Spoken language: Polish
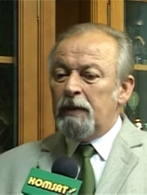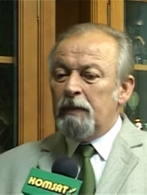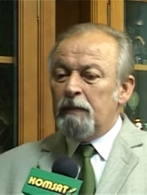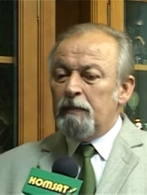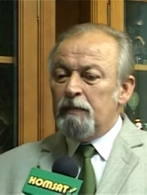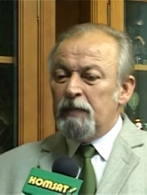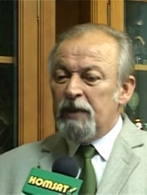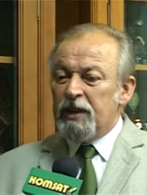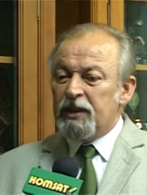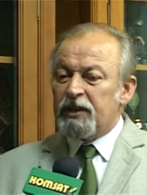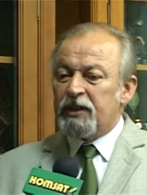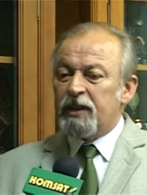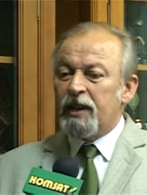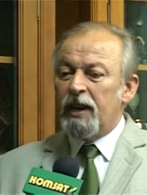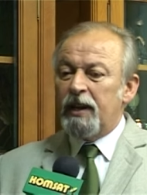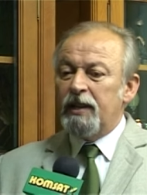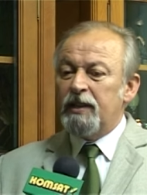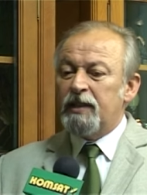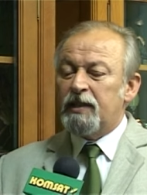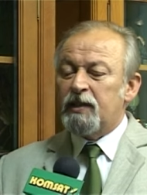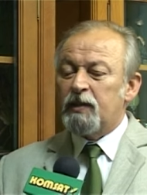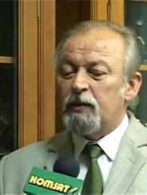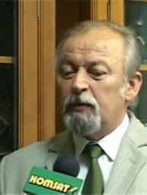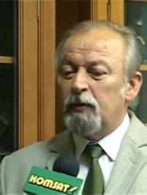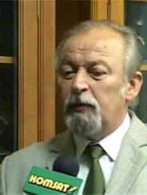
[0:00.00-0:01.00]

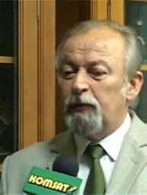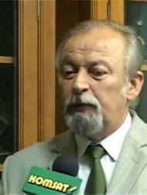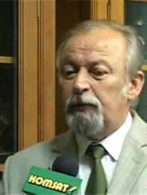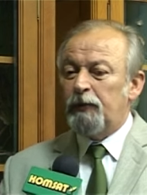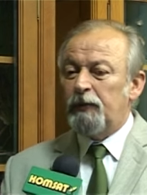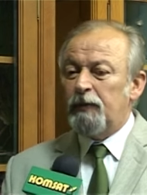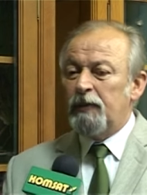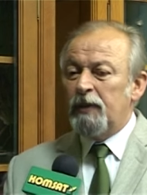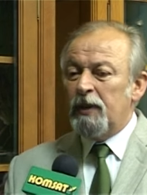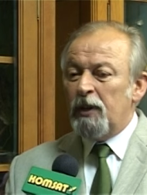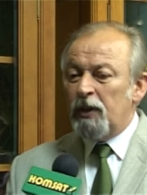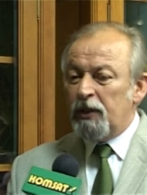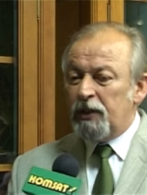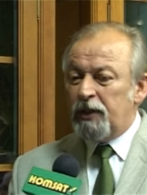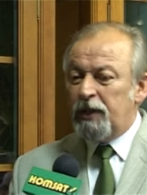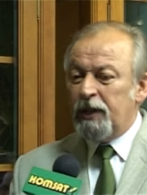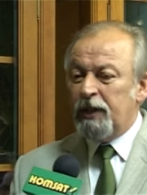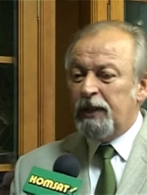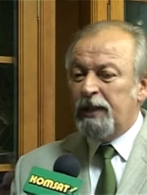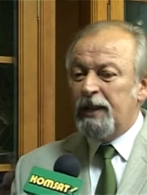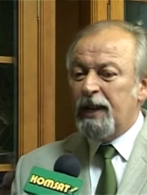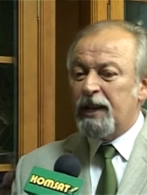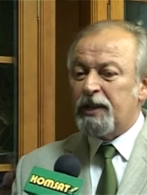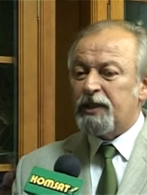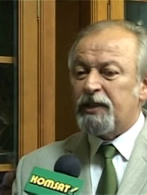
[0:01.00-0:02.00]
mieszkańców, tych
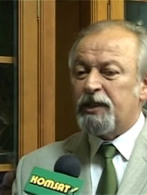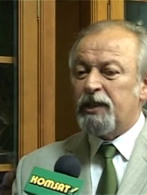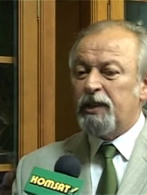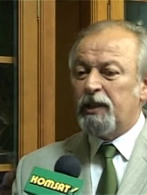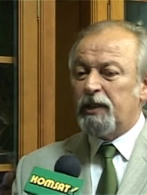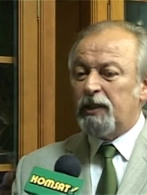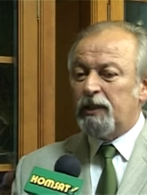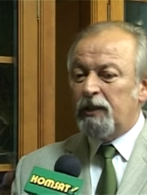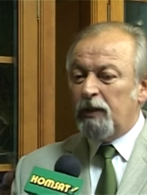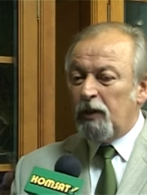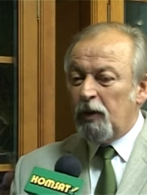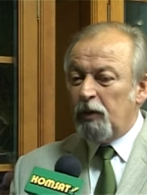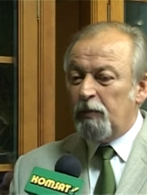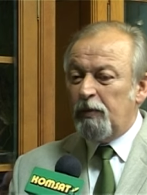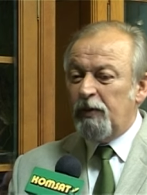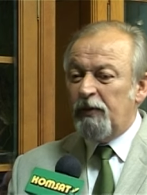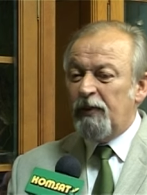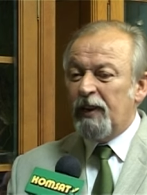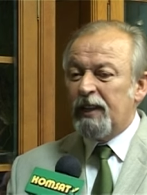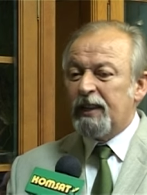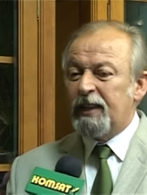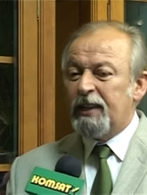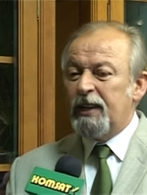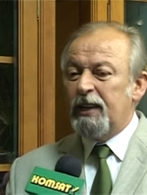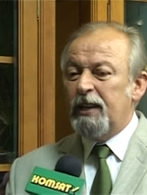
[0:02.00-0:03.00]
naszych
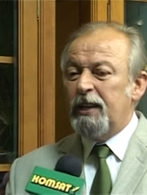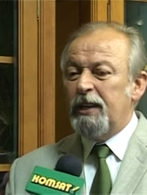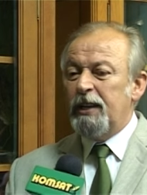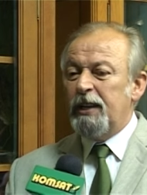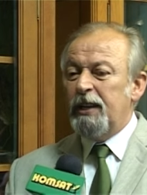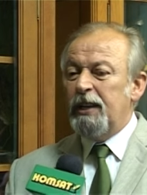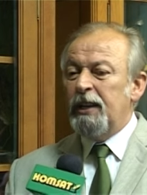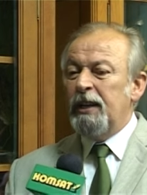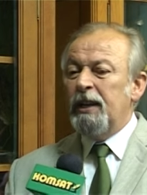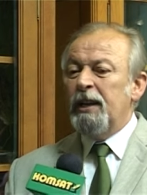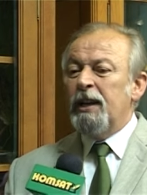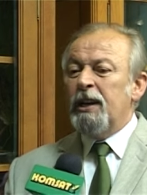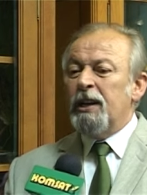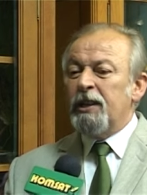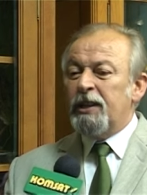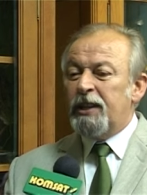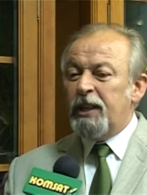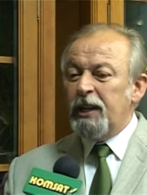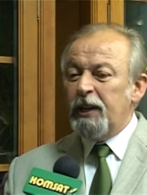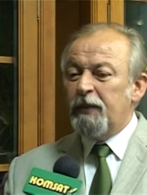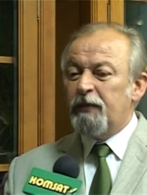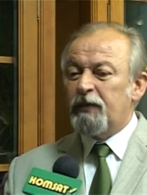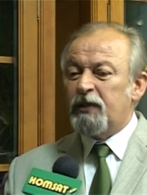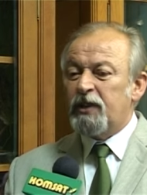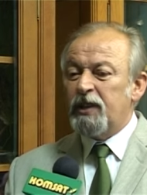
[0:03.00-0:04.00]
obywateli,
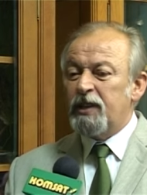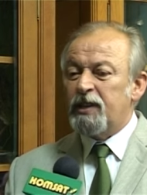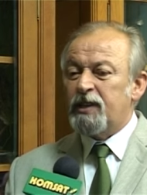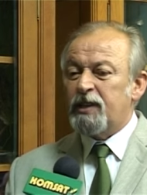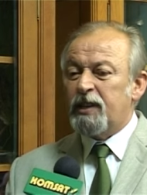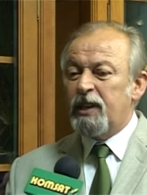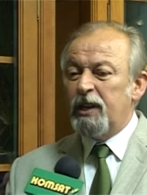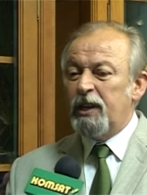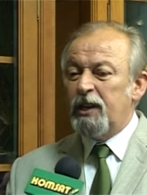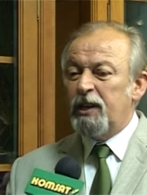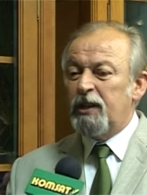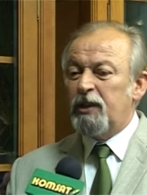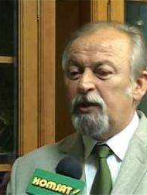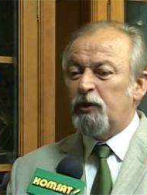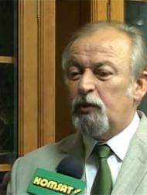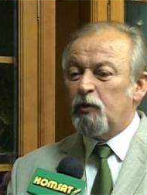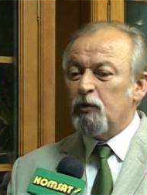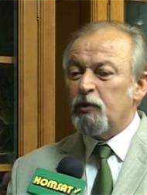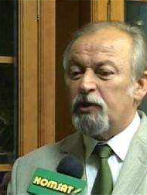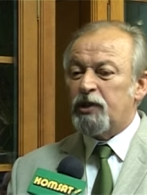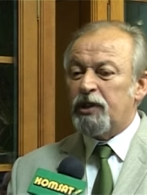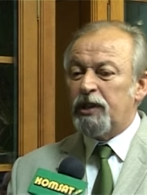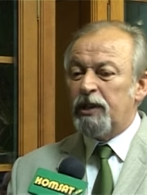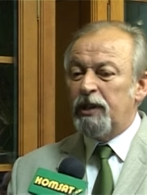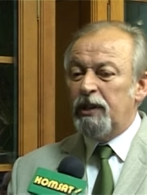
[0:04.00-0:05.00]
tych wszystkich,
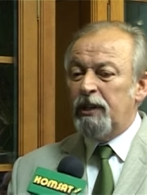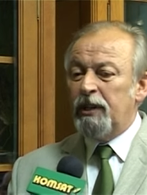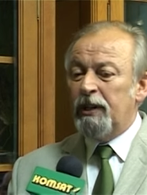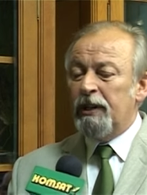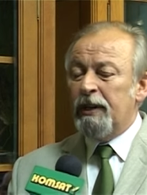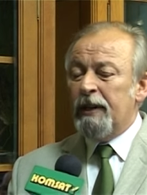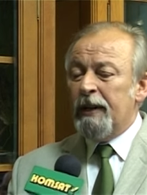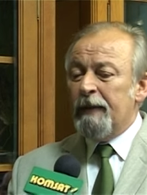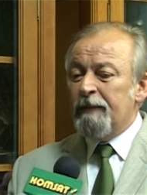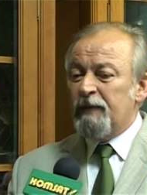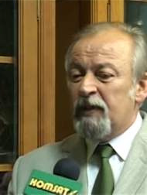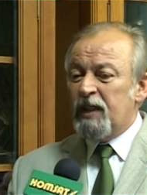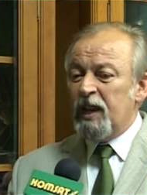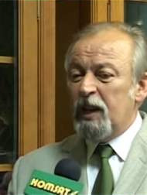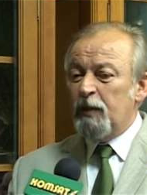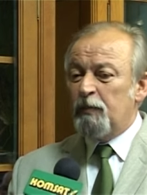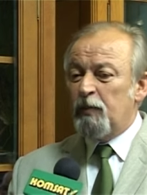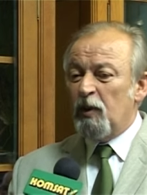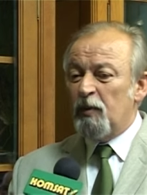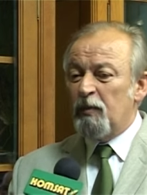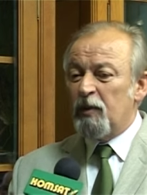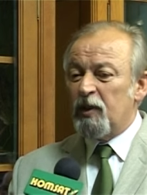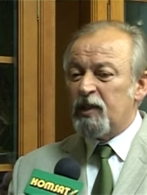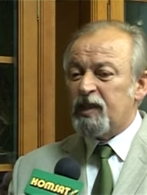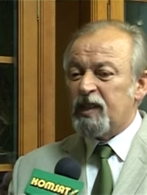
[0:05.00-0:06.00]
którzy tej
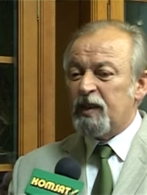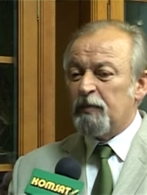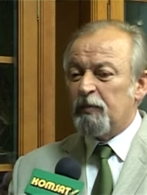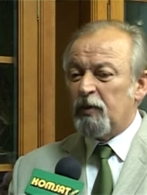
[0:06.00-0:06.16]
pomocy